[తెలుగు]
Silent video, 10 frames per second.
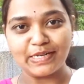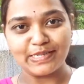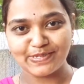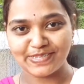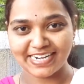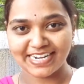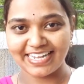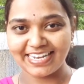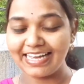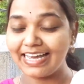చూసారు
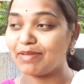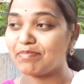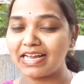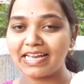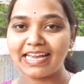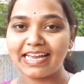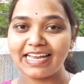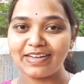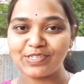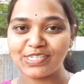కదండి మంకీ
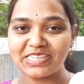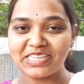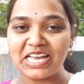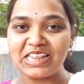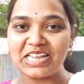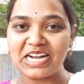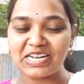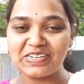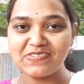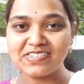వచ్చింది ఇందాక
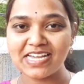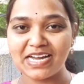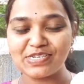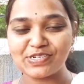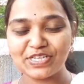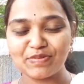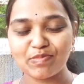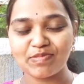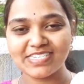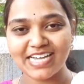నుంచి అంచు అయితే
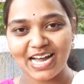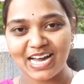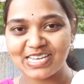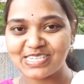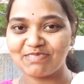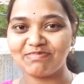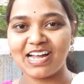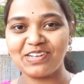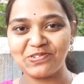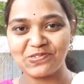పాపం చాలాసేపు
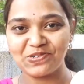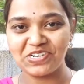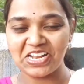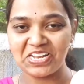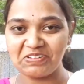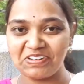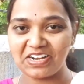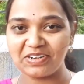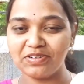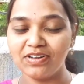దాన్ని చూసుకుంటానే
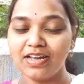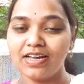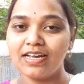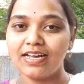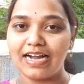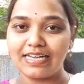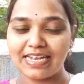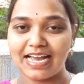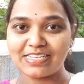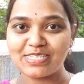ఉన్నాడు అసలు
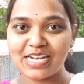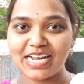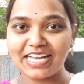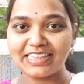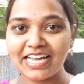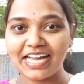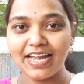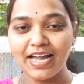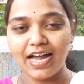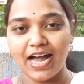యాక్చువల్గా అయితే
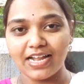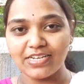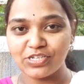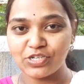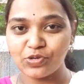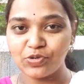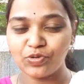హన్షు